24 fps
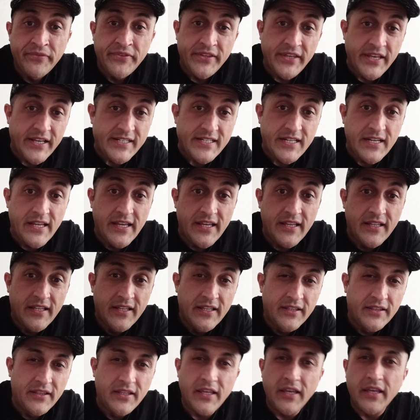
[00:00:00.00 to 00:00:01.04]
если
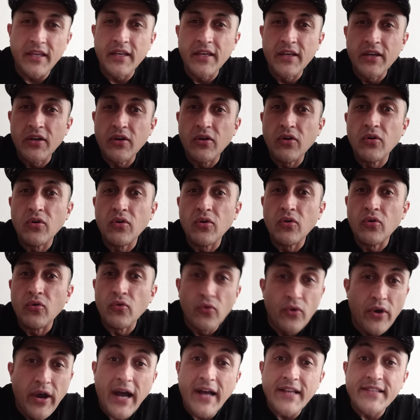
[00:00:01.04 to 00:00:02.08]
ты,
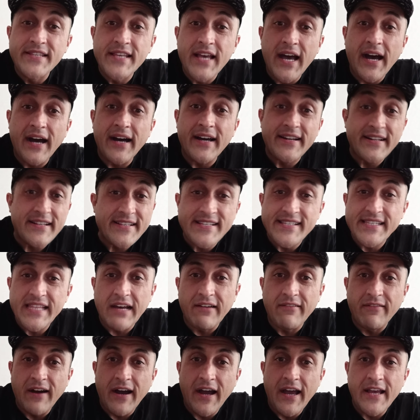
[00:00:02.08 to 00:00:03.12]
уходя,
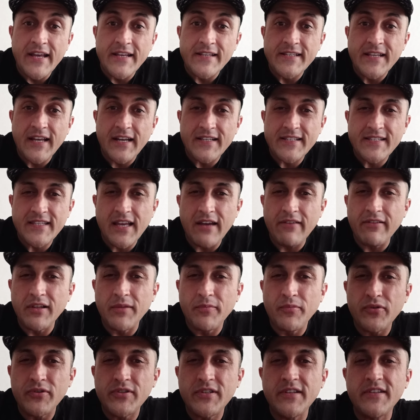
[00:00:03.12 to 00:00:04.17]
расставаясь,
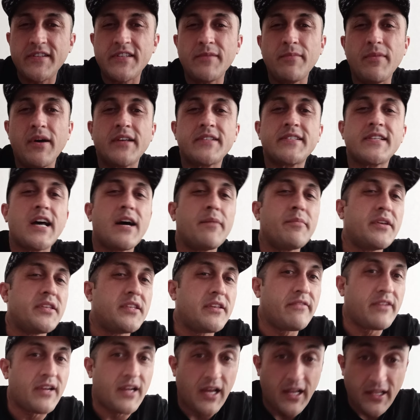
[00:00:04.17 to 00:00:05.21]
оставил после себя самые
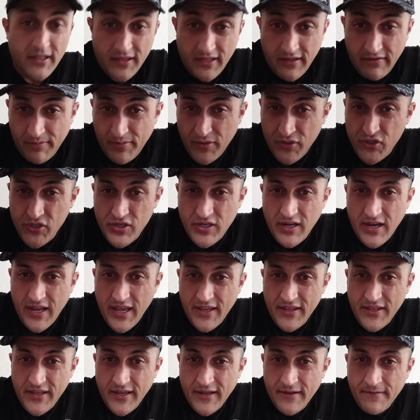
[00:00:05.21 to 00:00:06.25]
невероятные
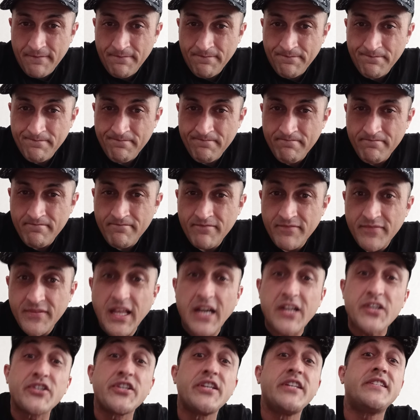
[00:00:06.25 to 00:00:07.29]
впечатления,
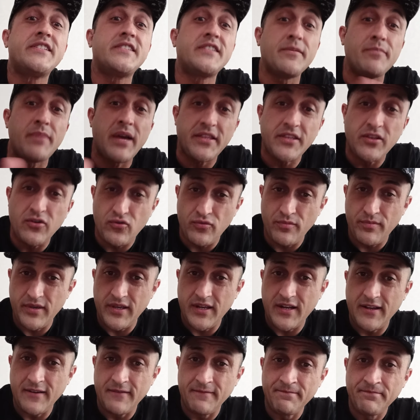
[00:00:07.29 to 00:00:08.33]
даже если тебя не
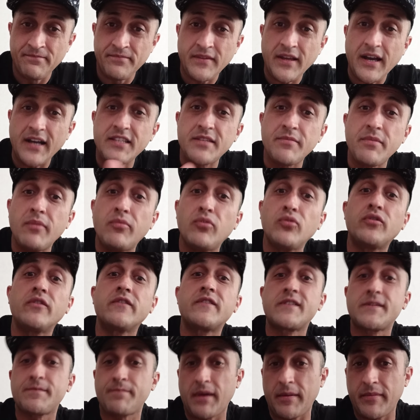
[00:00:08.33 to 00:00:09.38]
любили – а тебя
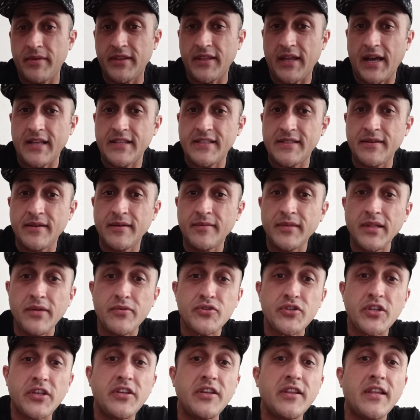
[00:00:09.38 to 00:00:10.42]
будут вспоминать.
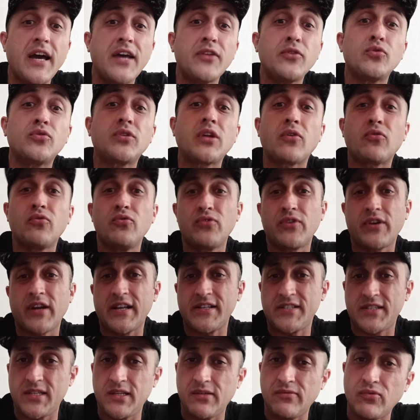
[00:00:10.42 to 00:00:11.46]
Потому что не найдут такую
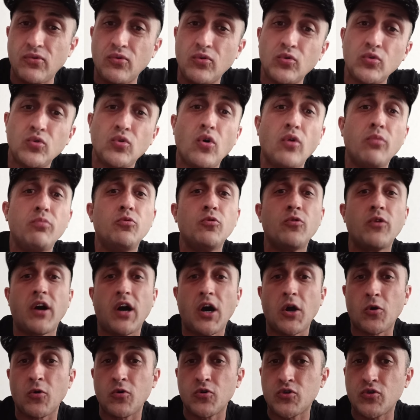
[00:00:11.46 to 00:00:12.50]
красивую, удобную,
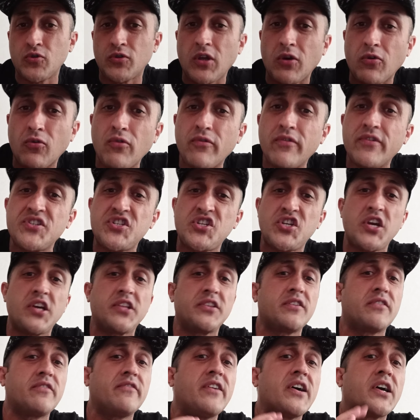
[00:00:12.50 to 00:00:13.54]
хорошую, такого
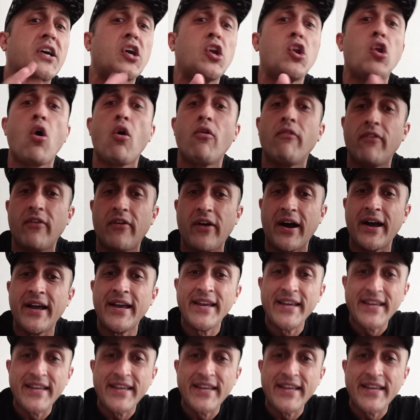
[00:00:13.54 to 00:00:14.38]
щедрого, клевого.